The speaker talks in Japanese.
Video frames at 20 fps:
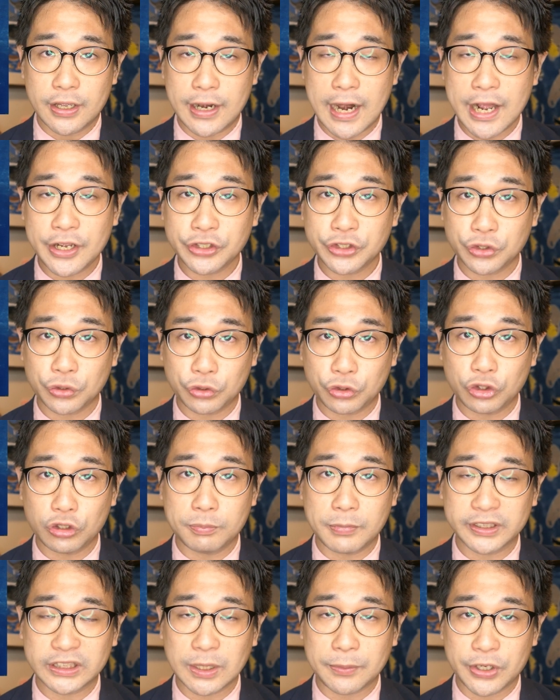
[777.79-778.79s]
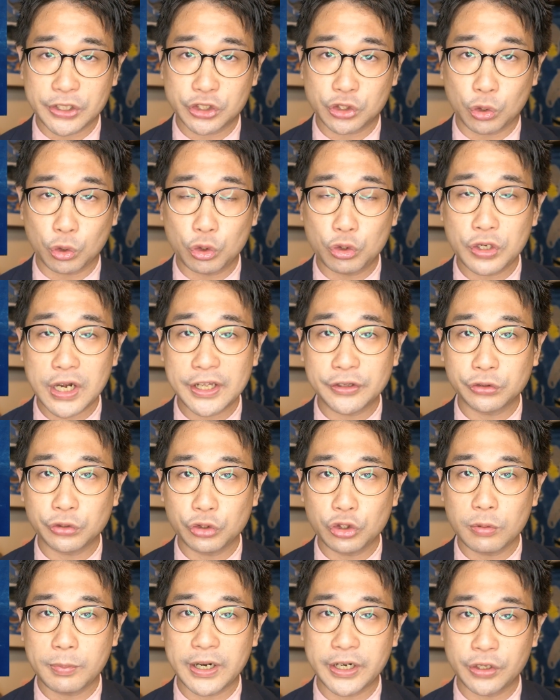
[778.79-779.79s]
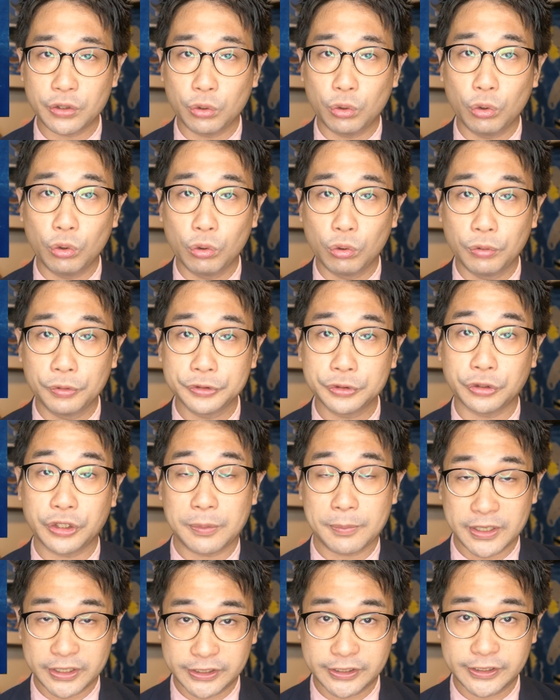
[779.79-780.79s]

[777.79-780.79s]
卵食または食卵と呼ばれる方法をとりま